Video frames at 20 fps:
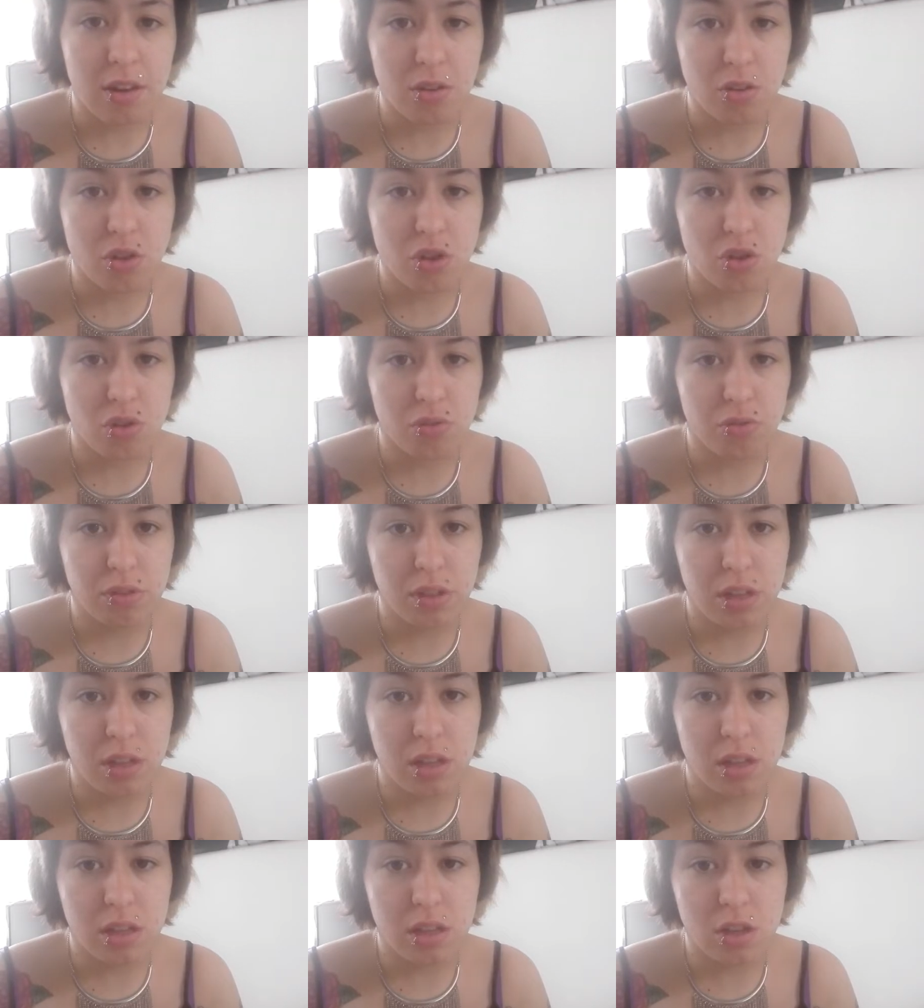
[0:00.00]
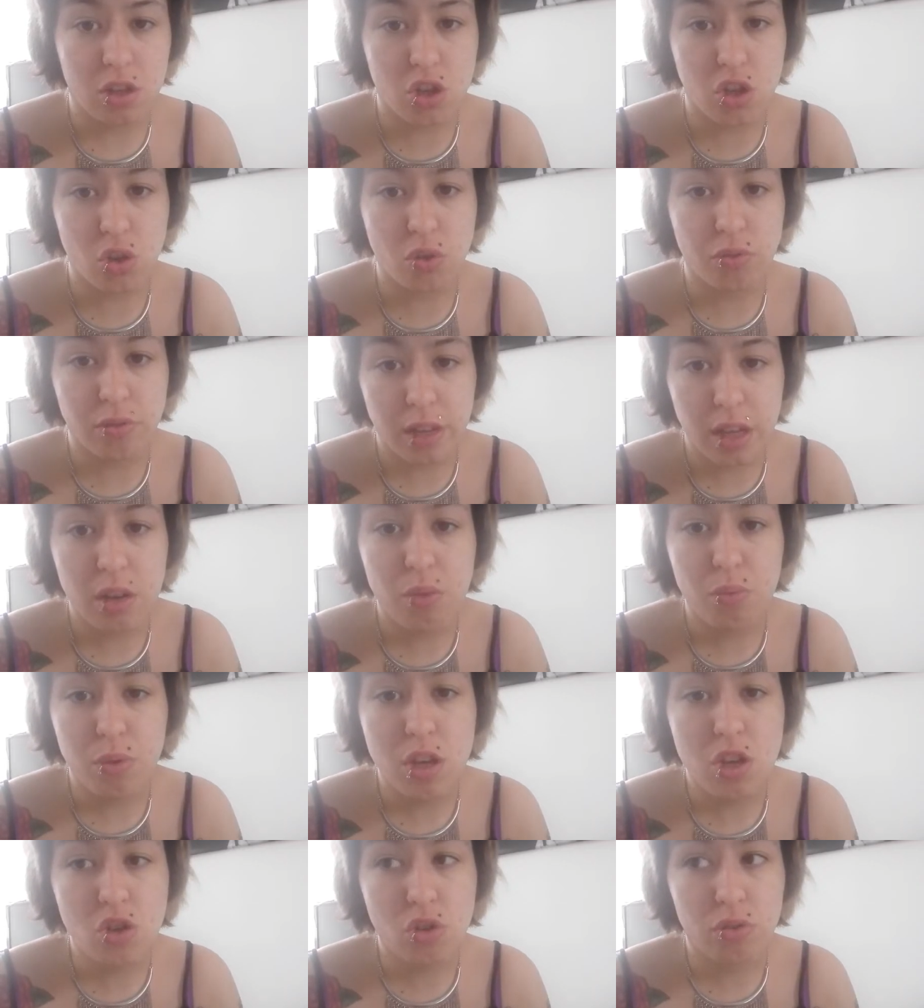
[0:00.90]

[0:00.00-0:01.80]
alors j'en ai, j'en ai, oui,